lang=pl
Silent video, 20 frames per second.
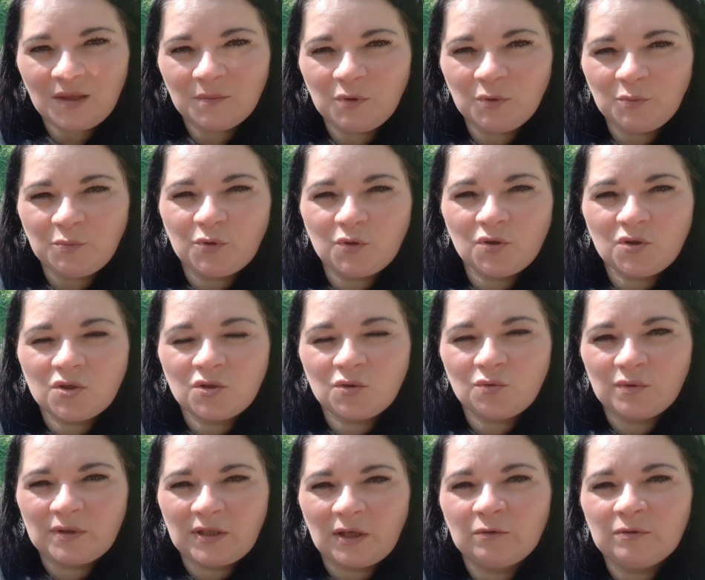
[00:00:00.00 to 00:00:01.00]
po
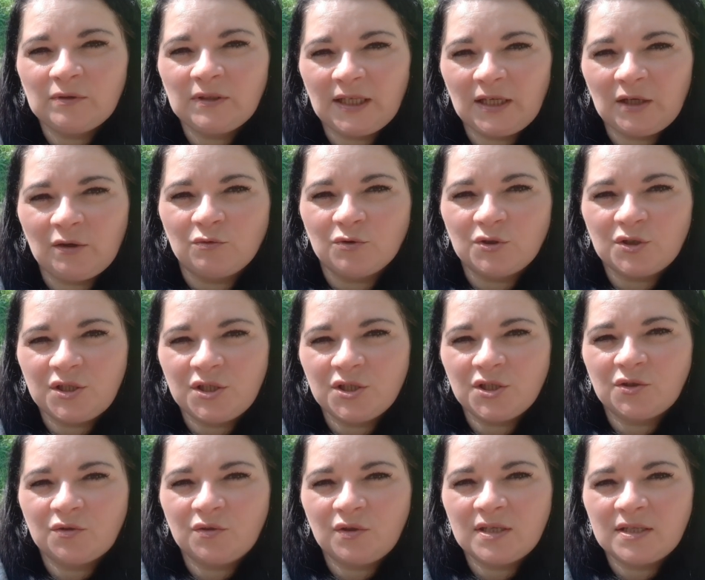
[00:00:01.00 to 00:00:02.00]
prostu ta odległość, nie?
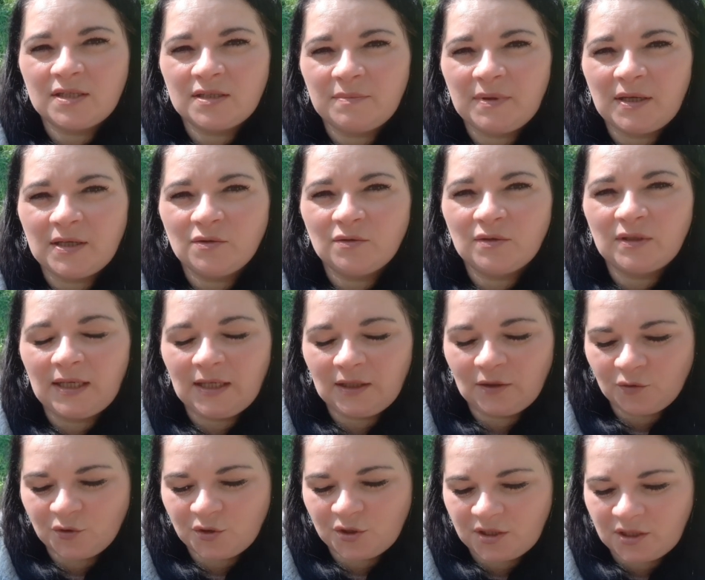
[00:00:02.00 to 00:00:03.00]
że to jest bardzo
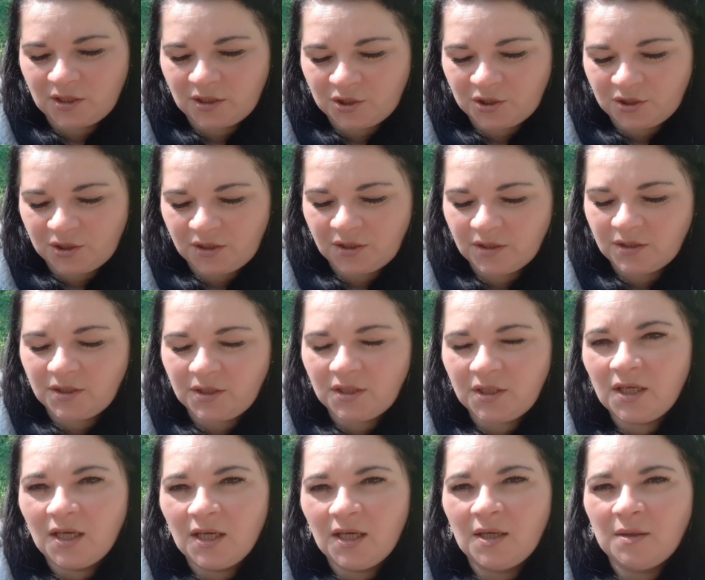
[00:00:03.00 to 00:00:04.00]
daleko, że te 4 dni,
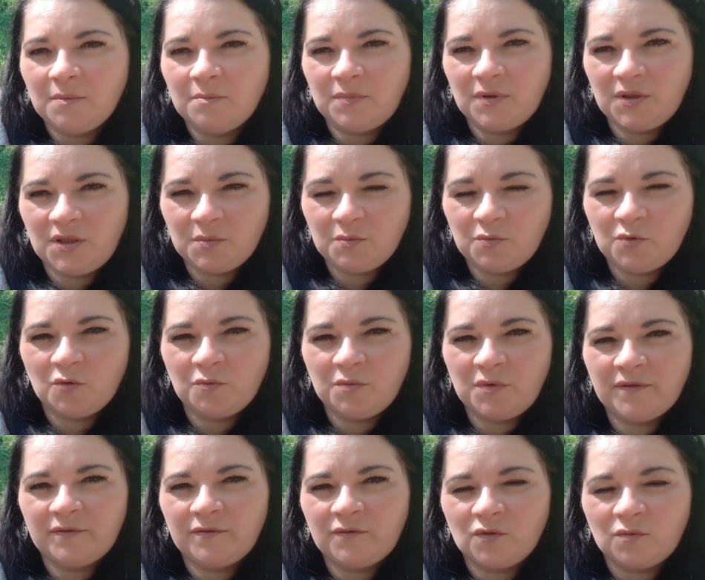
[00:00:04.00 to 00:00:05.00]
gdy nie było
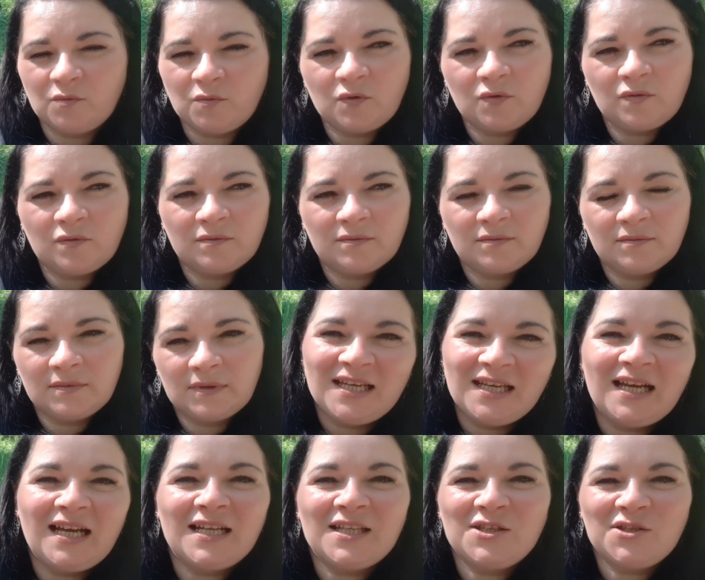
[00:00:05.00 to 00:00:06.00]
mnie w domu.
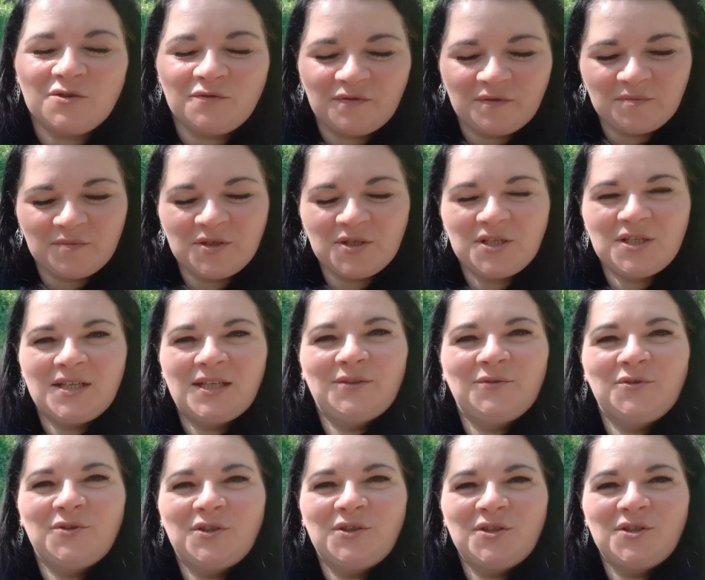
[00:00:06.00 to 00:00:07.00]
A co wymyśla,
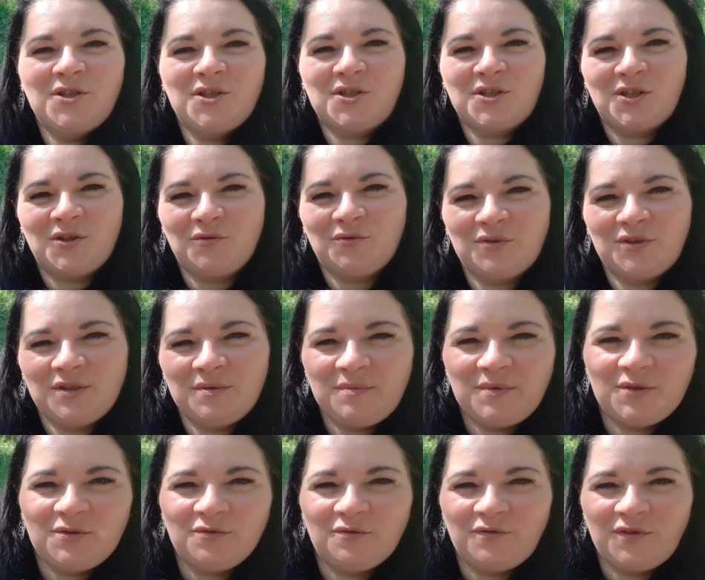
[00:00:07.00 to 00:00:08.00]
to się też jeszcze ode
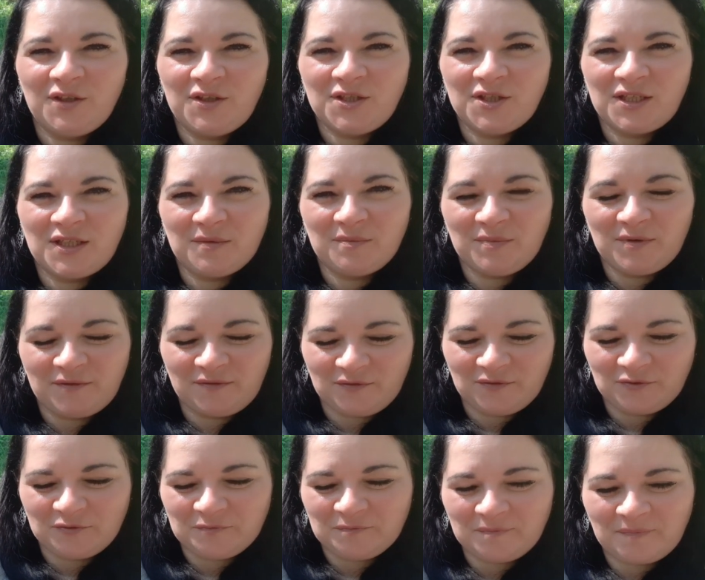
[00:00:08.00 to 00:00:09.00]
mnie dowiecie na
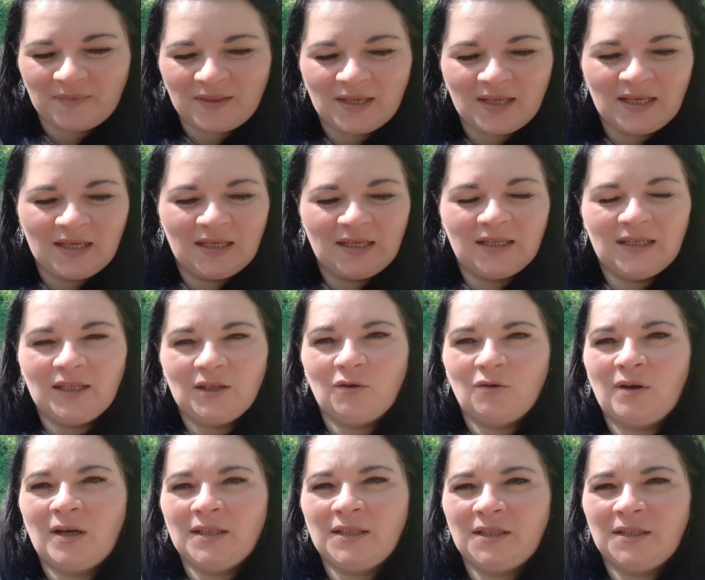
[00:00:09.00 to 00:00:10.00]
pewno.
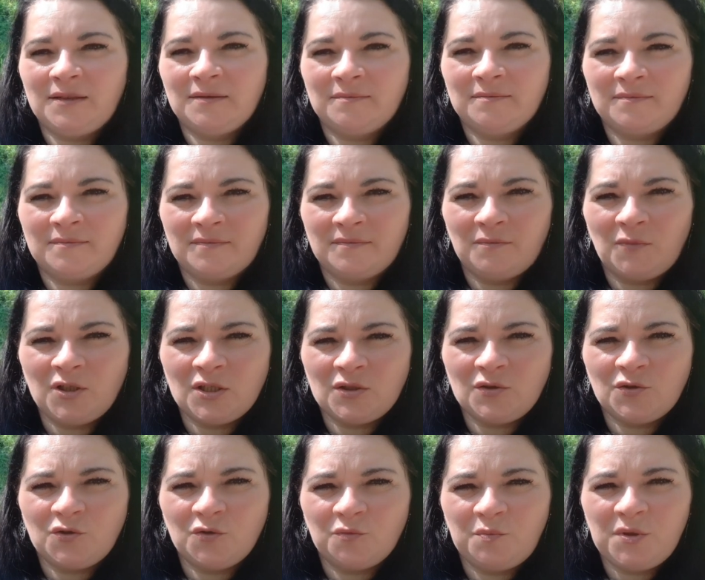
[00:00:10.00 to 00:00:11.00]
Kochani, Moje
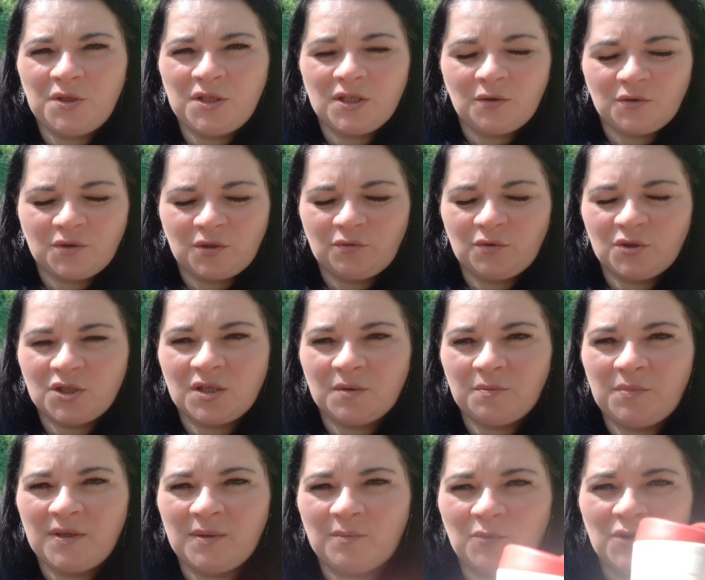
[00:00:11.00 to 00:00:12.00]
coś do picia, o się tu już
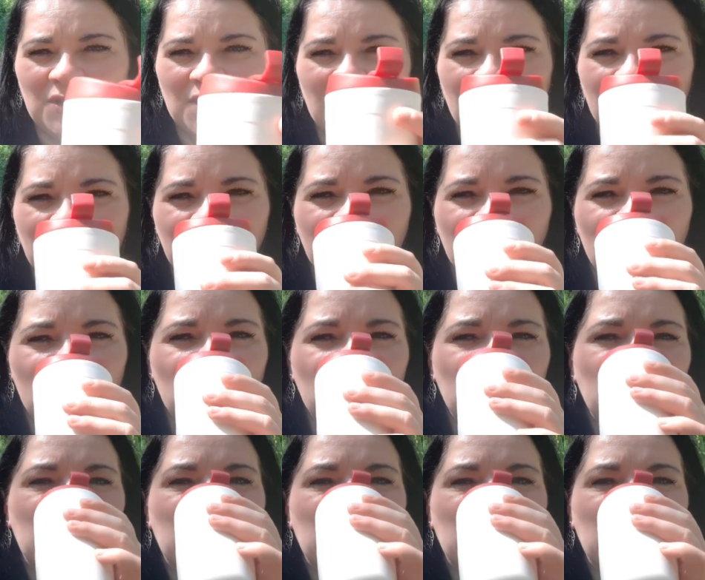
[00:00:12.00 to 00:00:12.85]
napija mojej kawki,